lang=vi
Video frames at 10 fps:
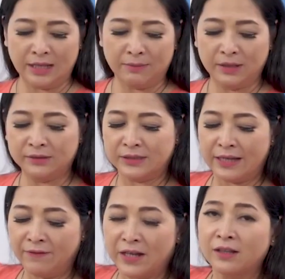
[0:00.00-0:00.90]
thì mình
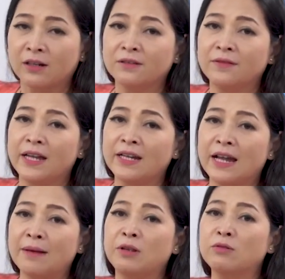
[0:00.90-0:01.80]
sẽ phải thử vẽ
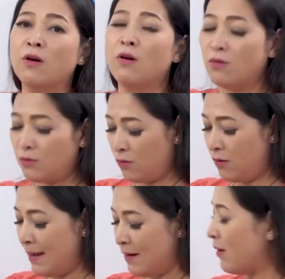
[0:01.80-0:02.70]
ra biểu đồ
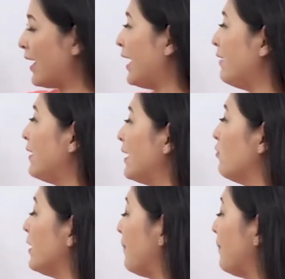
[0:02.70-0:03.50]
của bà ngoại và của